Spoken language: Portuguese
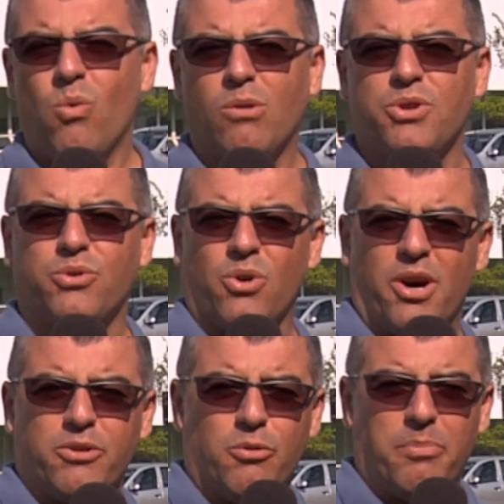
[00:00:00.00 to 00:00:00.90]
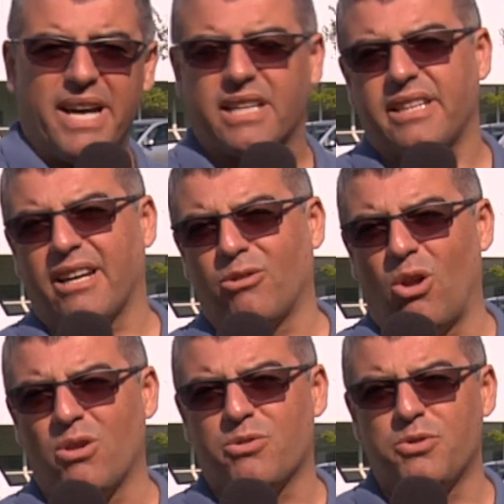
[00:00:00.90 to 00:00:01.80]
O auditório do Parque
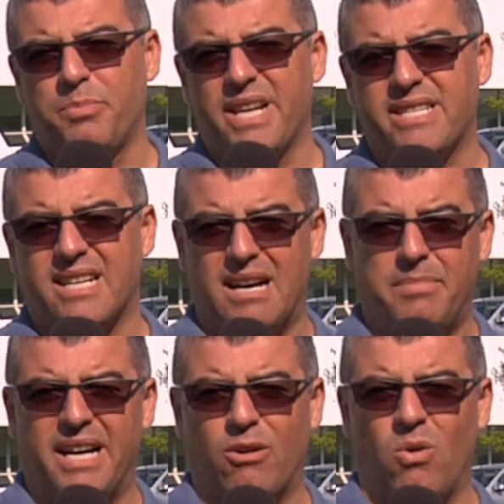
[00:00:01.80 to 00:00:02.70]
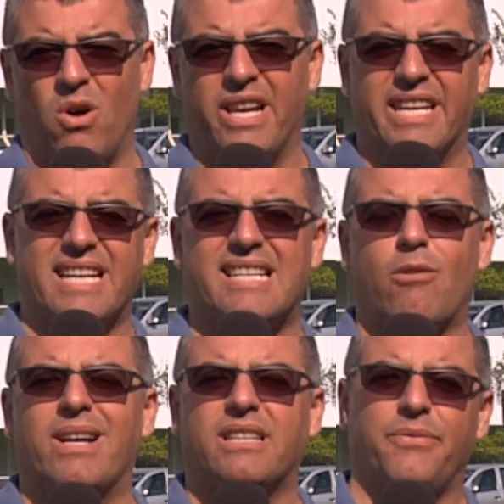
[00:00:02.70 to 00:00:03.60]
Tecnológico de Piracicaba acolhe, nessa
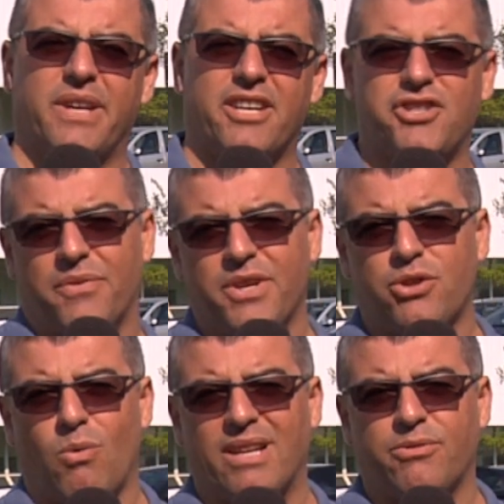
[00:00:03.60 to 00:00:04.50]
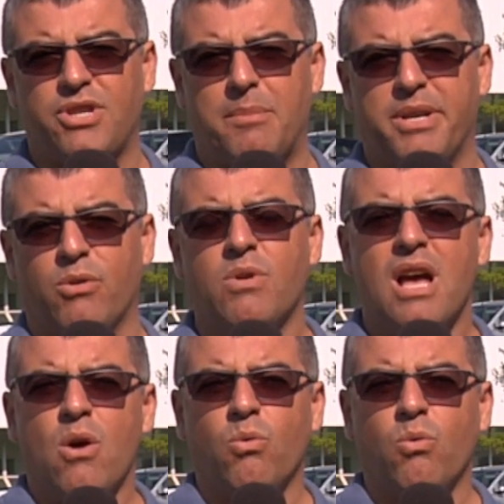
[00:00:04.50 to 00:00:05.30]
quarta-feira, dia 24 de abril,